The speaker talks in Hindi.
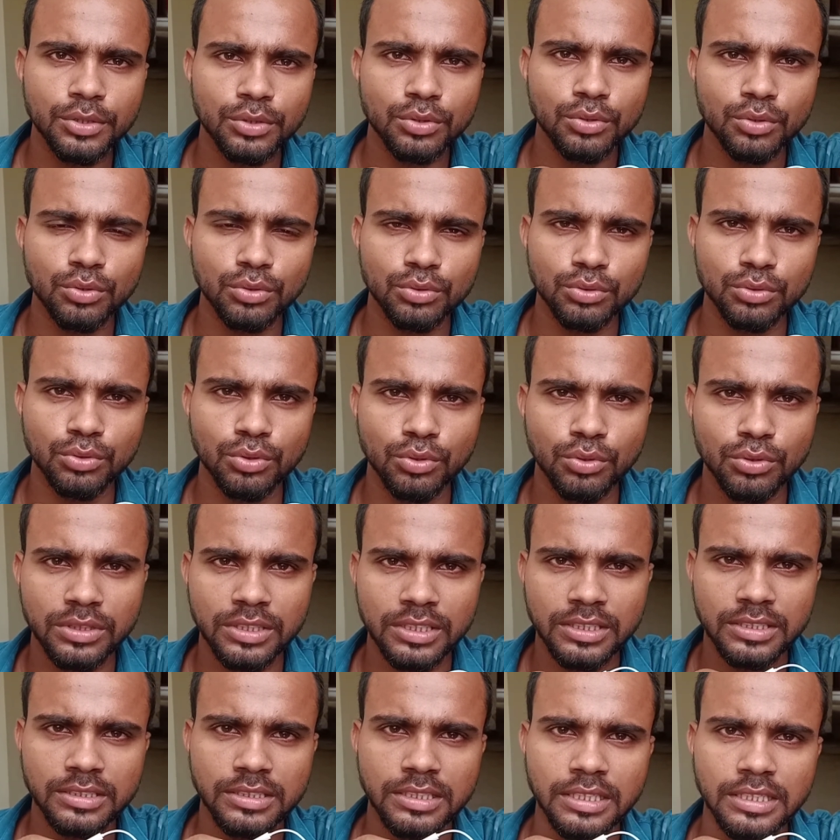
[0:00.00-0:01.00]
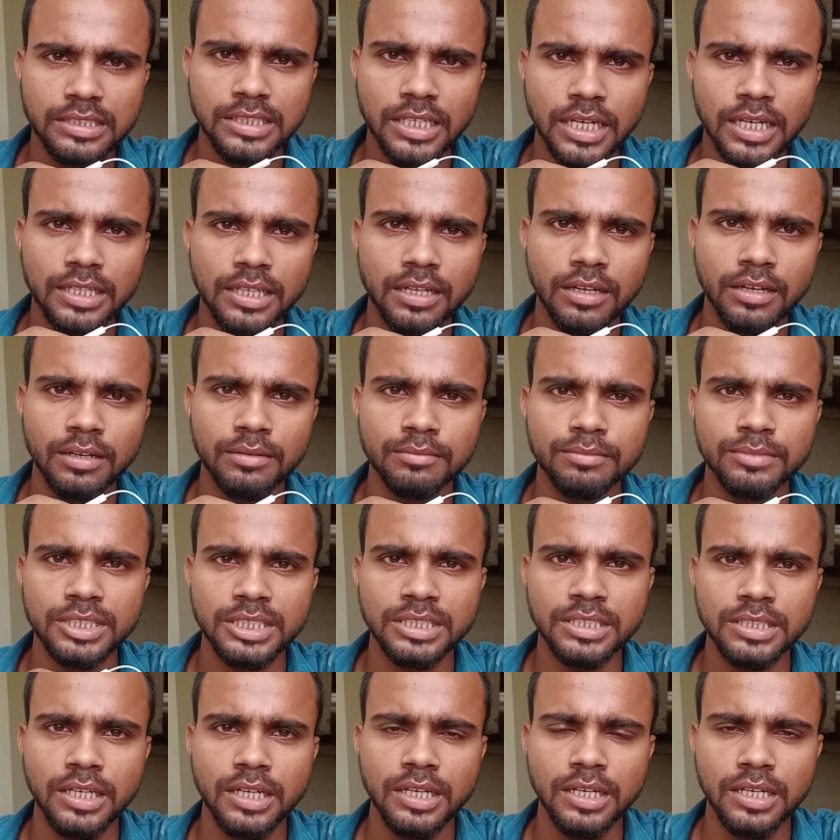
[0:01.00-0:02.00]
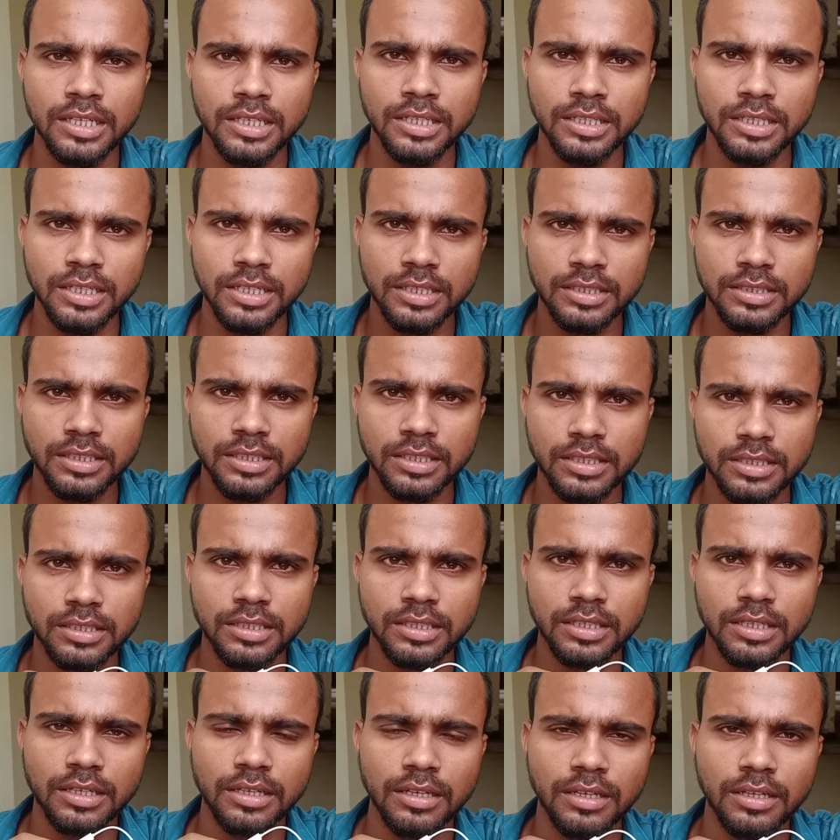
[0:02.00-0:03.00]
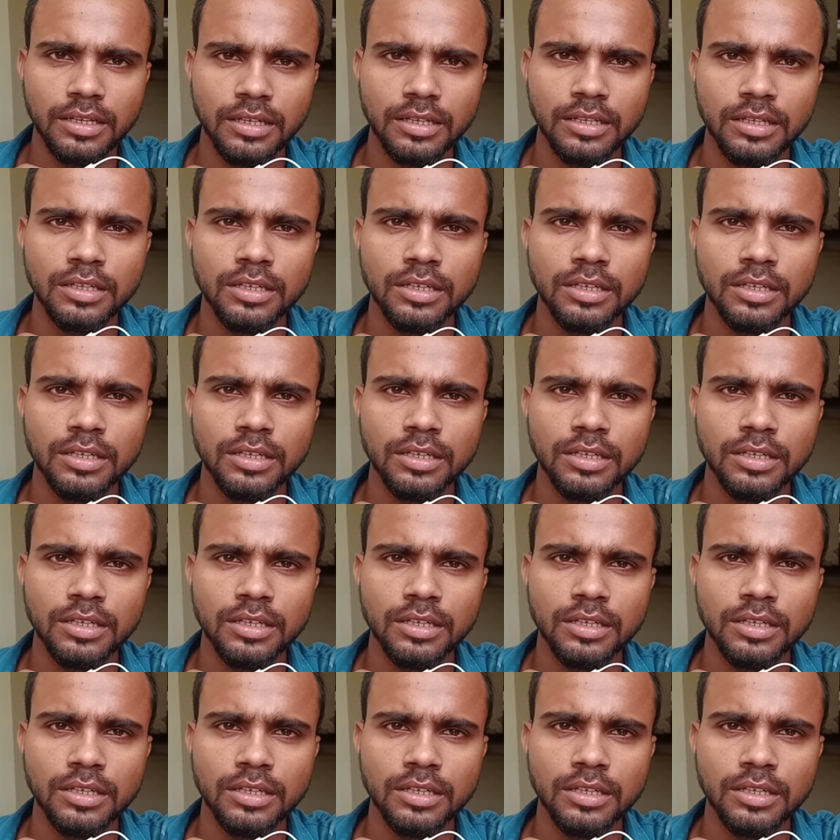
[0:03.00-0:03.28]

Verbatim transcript: तो दो दिन से ज़्यादा हम ज़िंदा नहीं रह सकते हैं